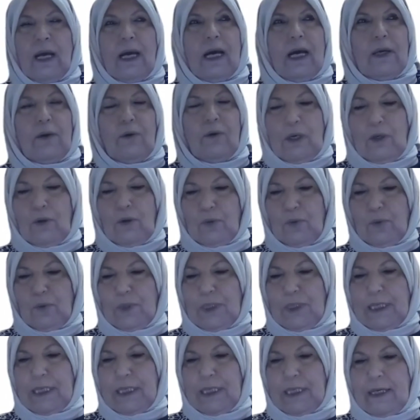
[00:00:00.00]
أيها الحضور
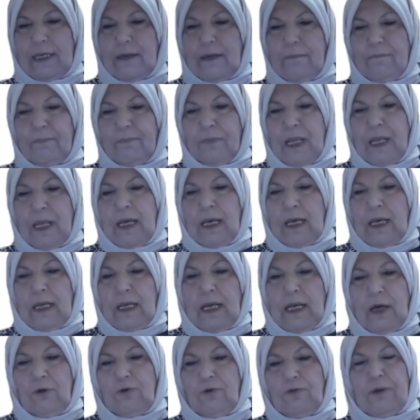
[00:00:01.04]
الكريم
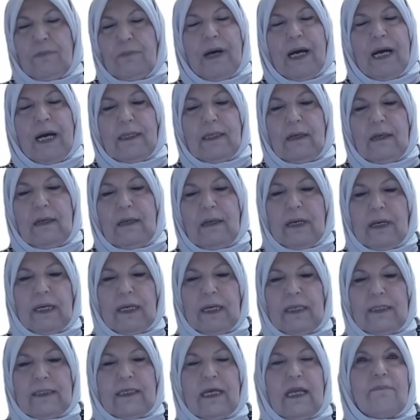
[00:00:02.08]
نحن في معهد المرأة
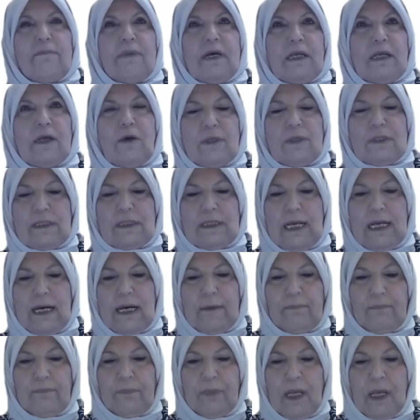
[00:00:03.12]
للتنمية
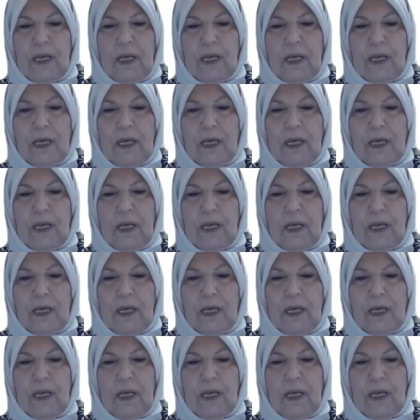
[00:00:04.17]
والسلام